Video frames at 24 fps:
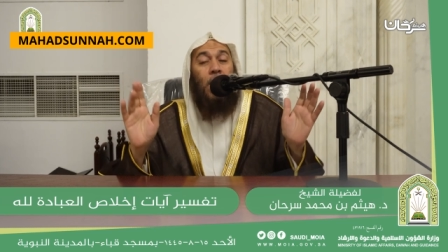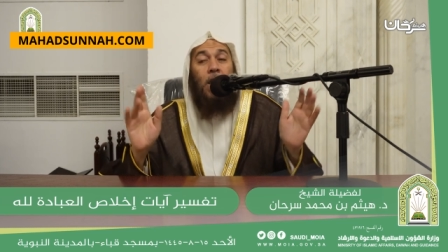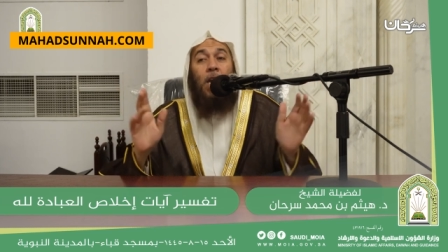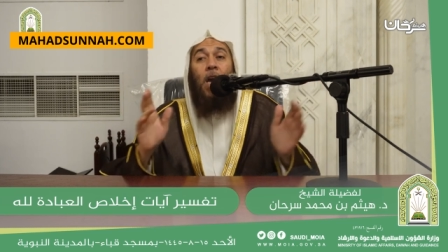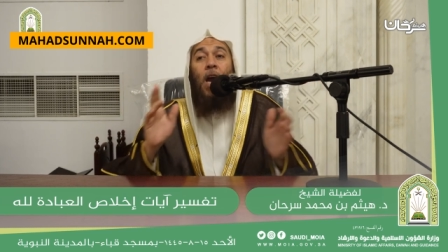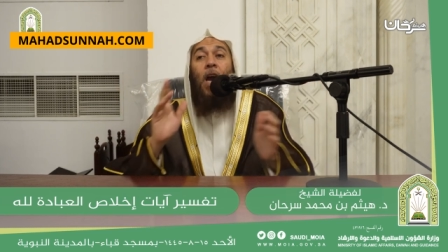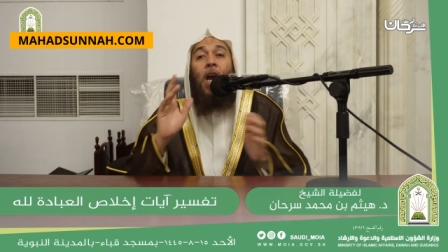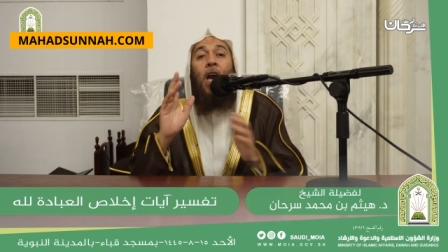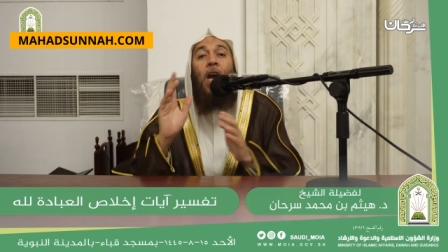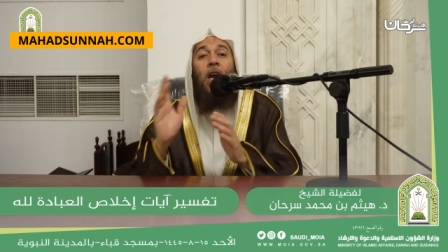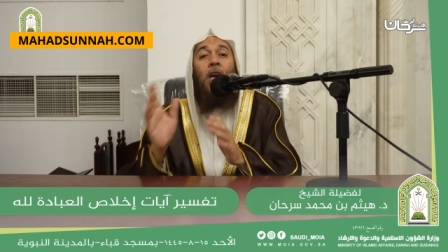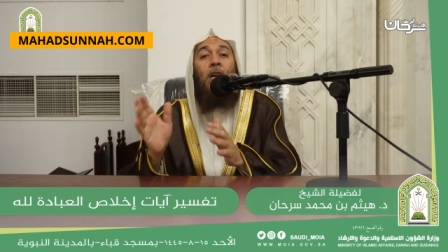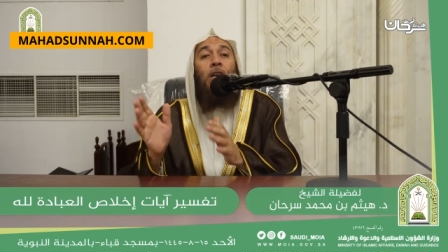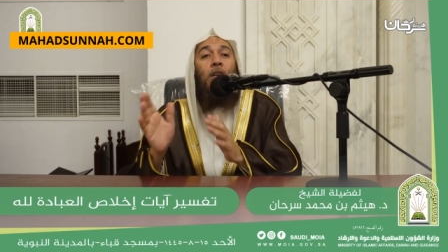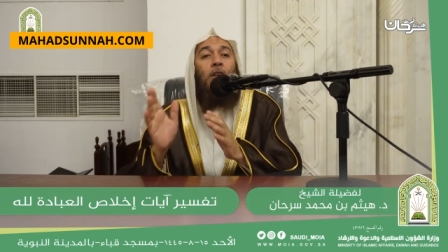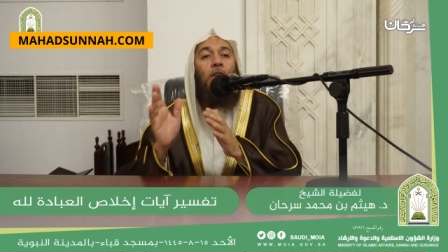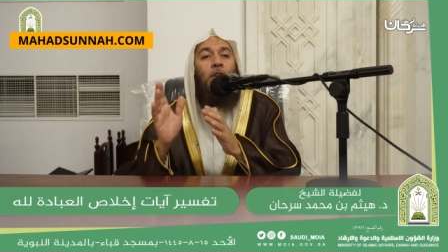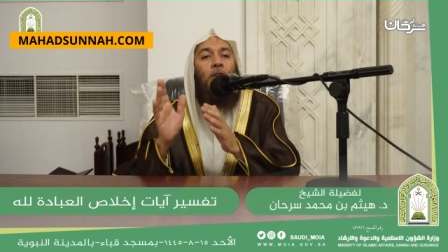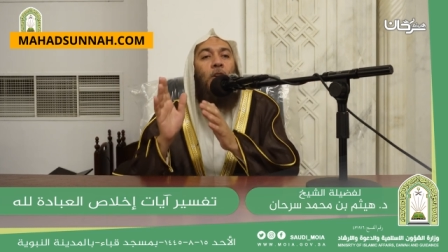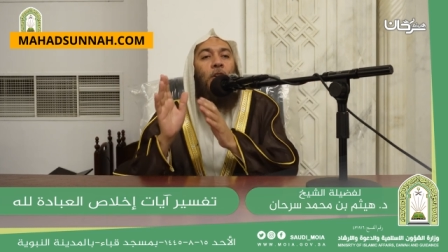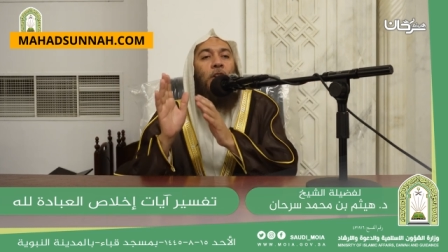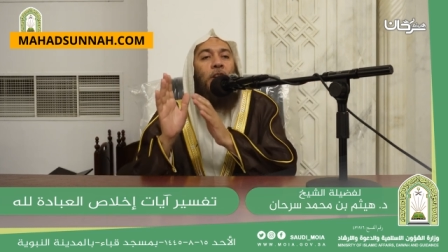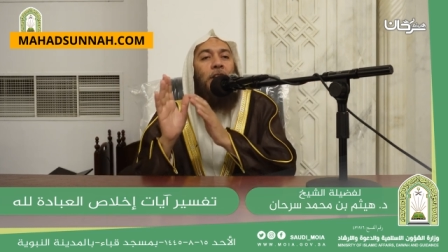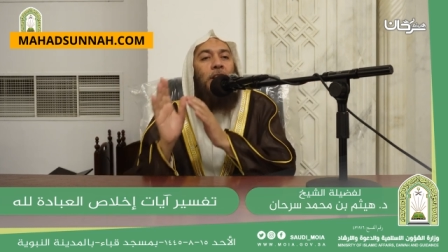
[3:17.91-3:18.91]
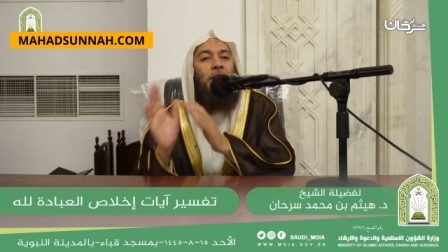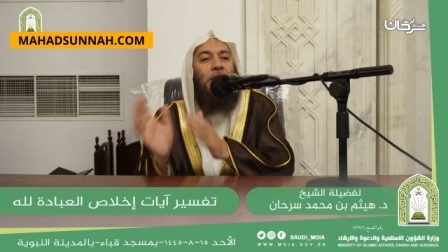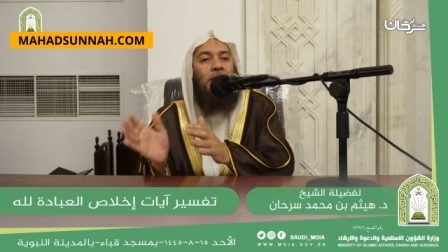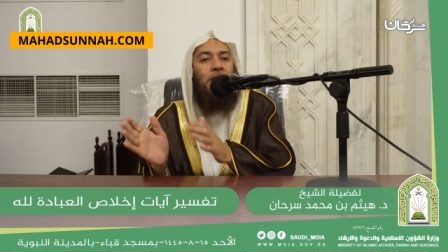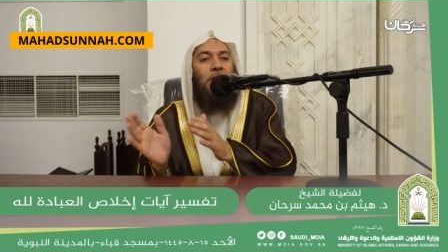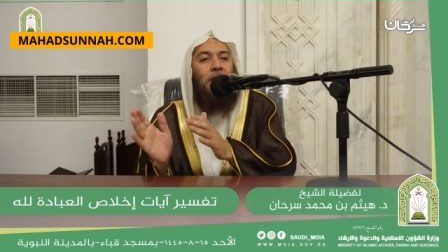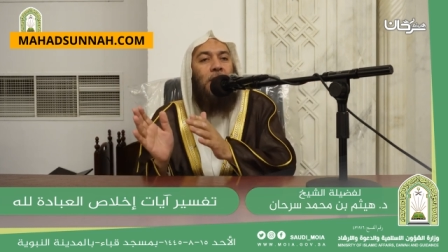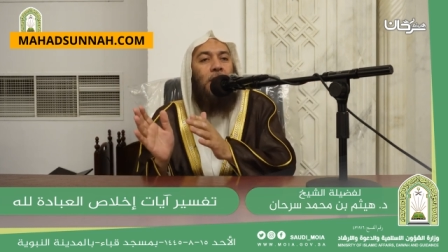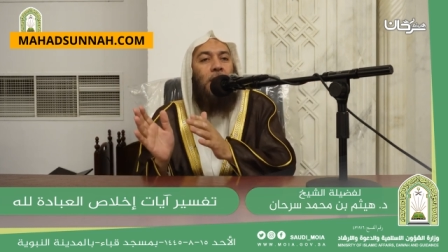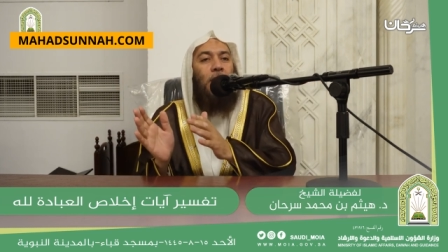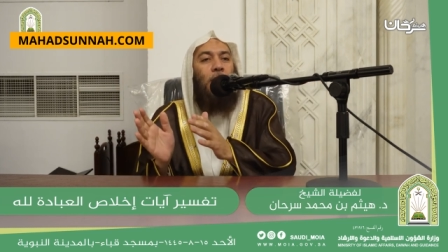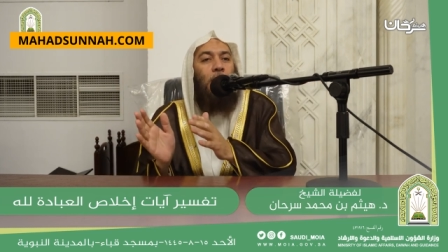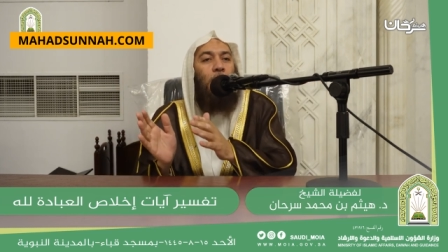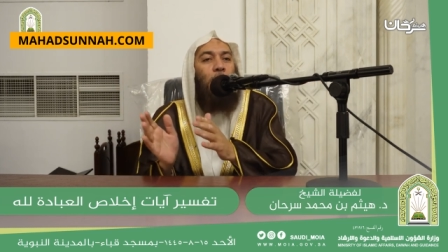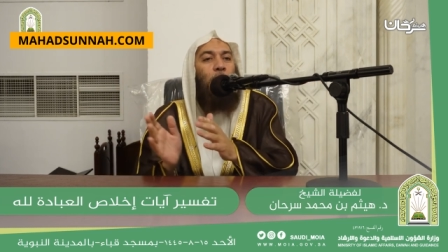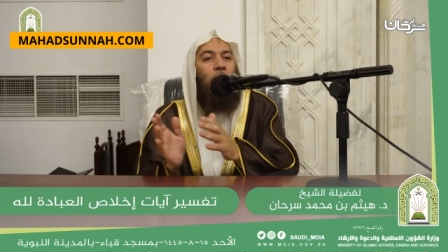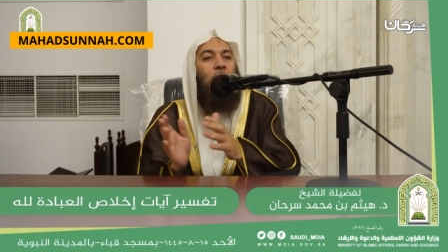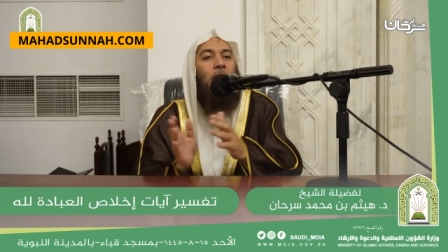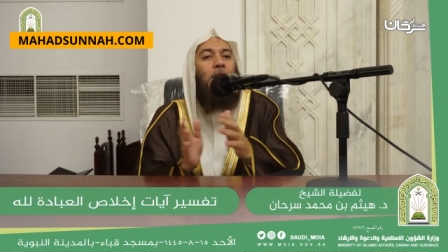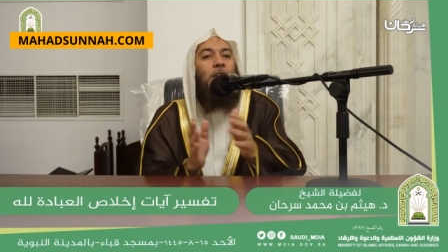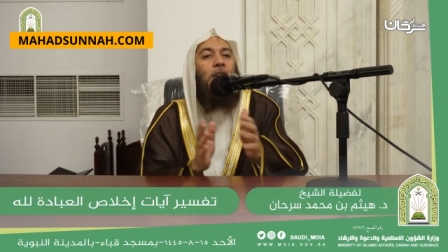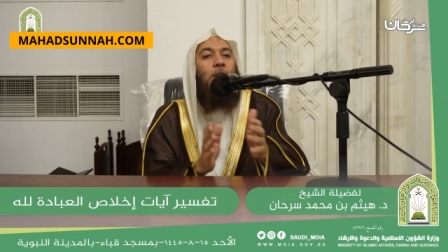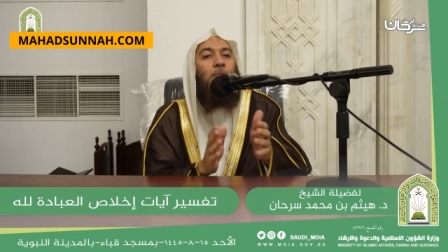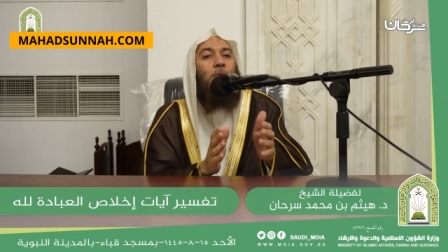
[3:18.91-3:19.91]
كأن الرزق
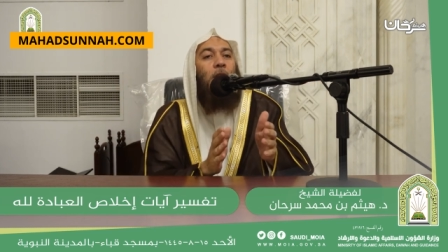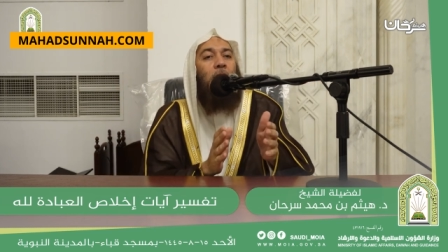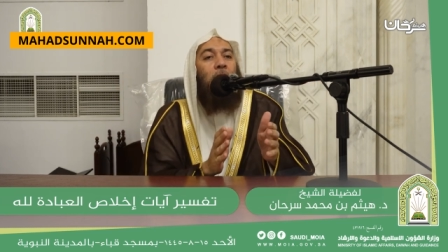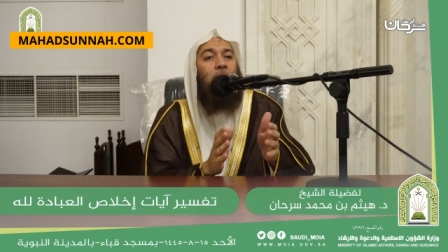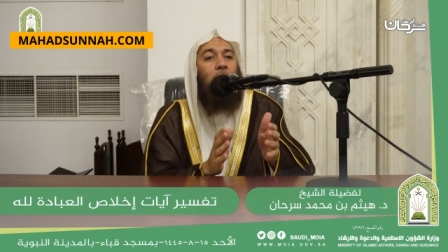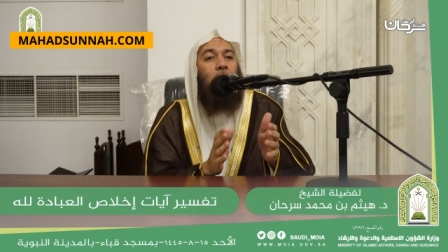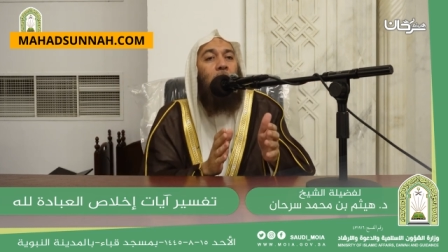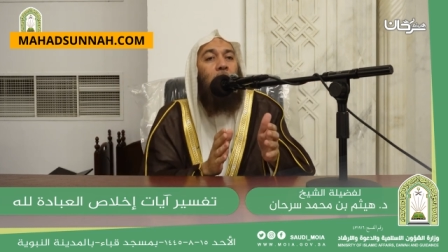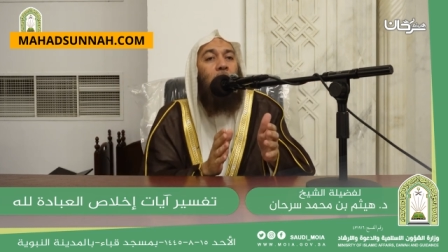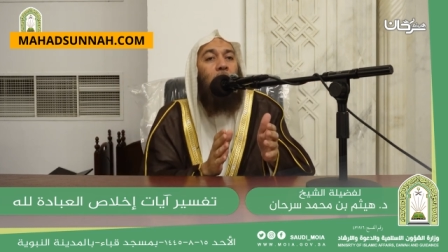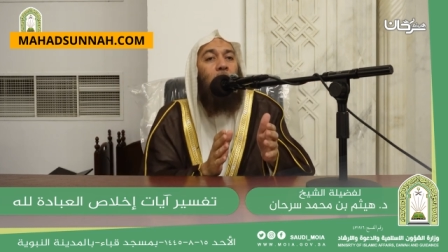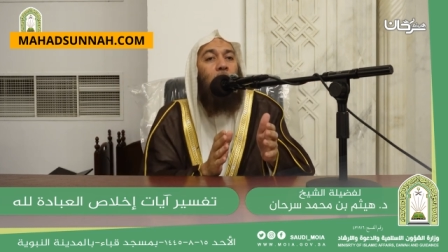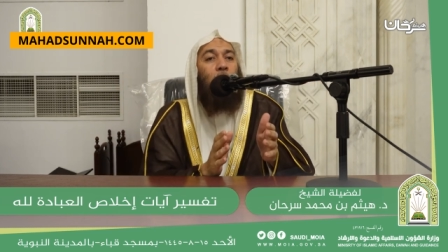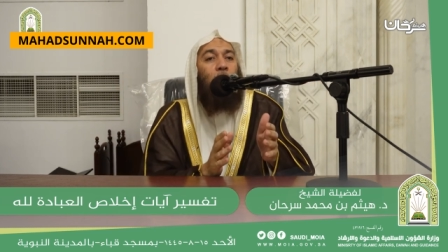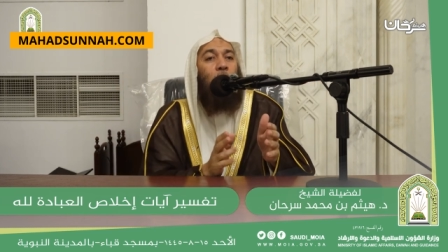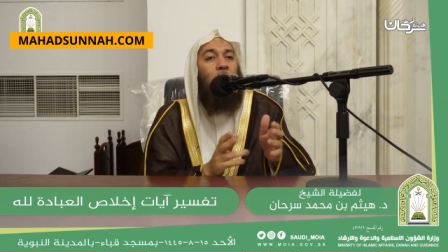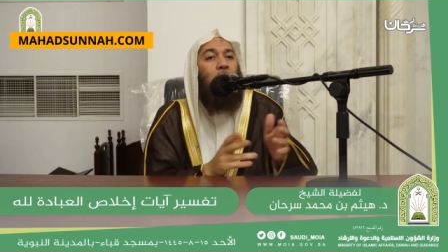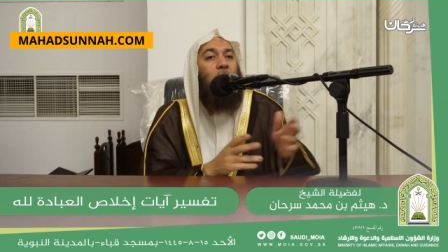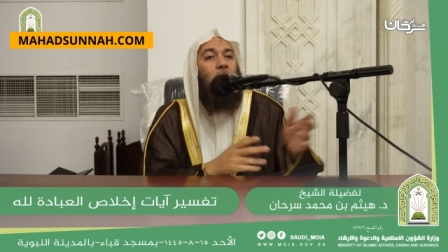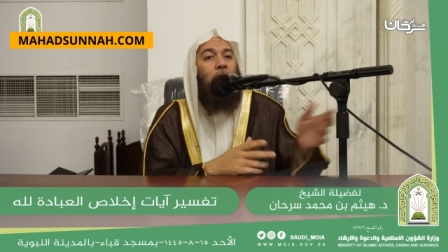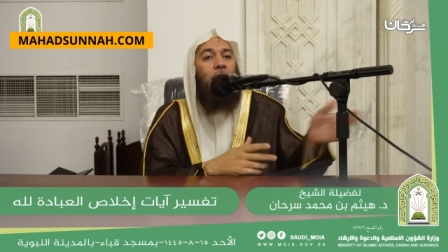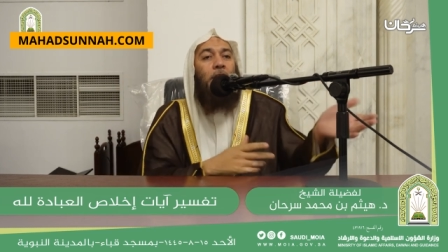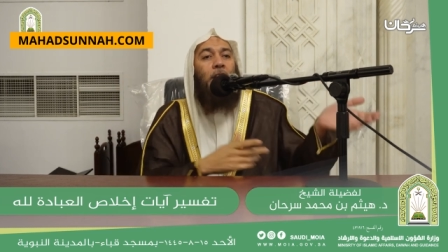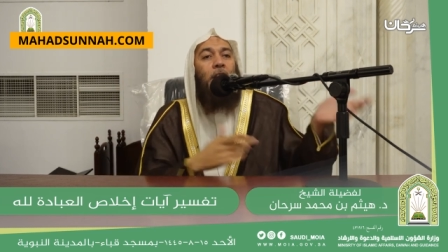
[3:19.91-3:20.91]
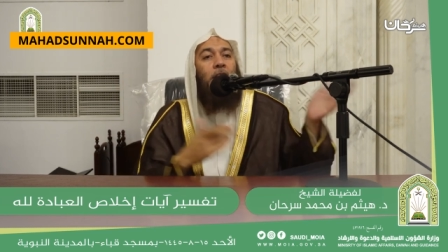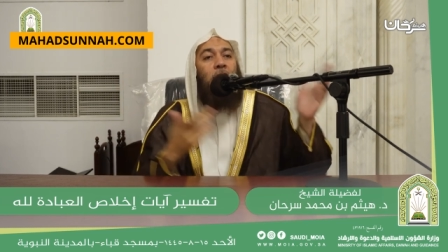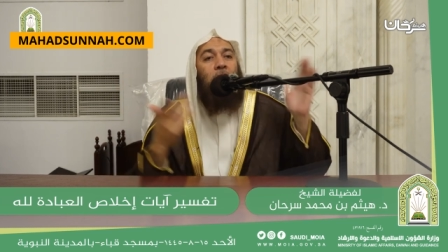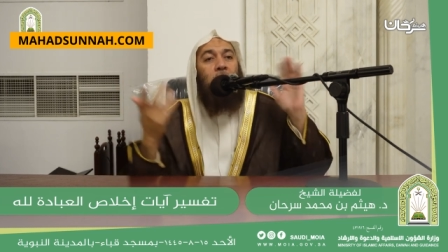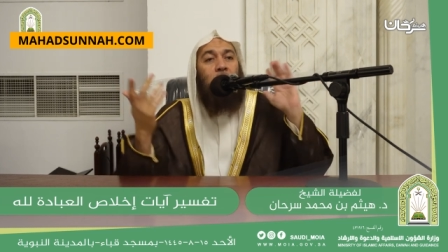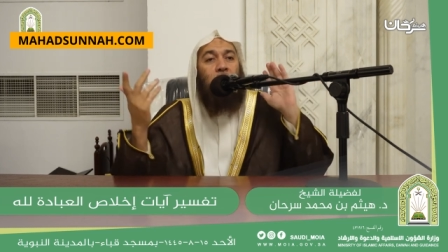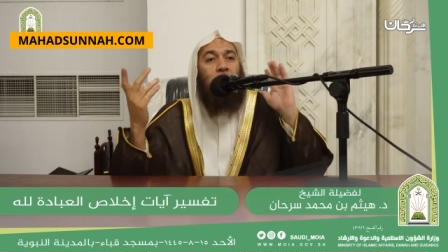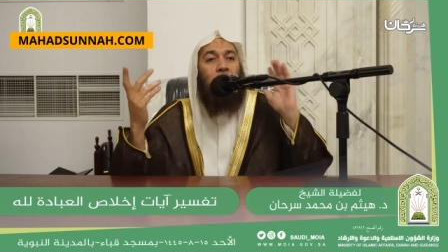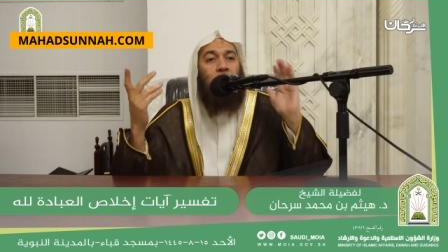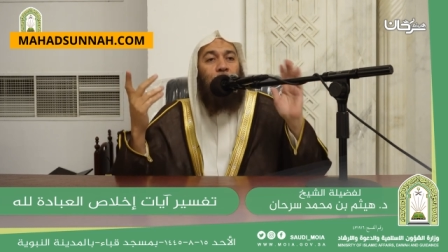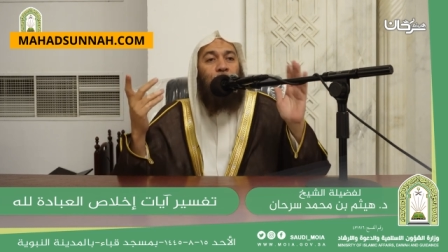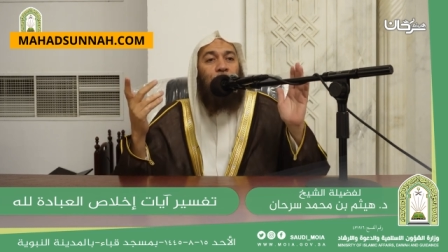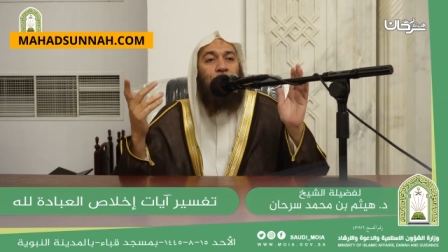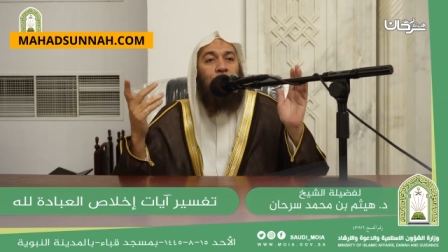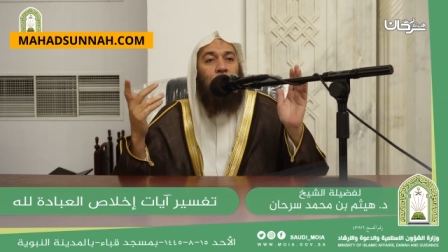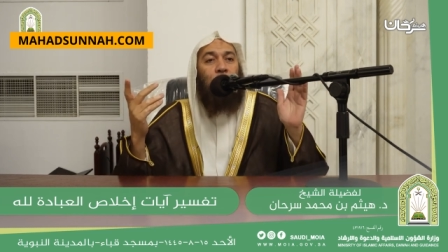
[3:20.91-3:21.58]
بيد من؟ بيد الرئيس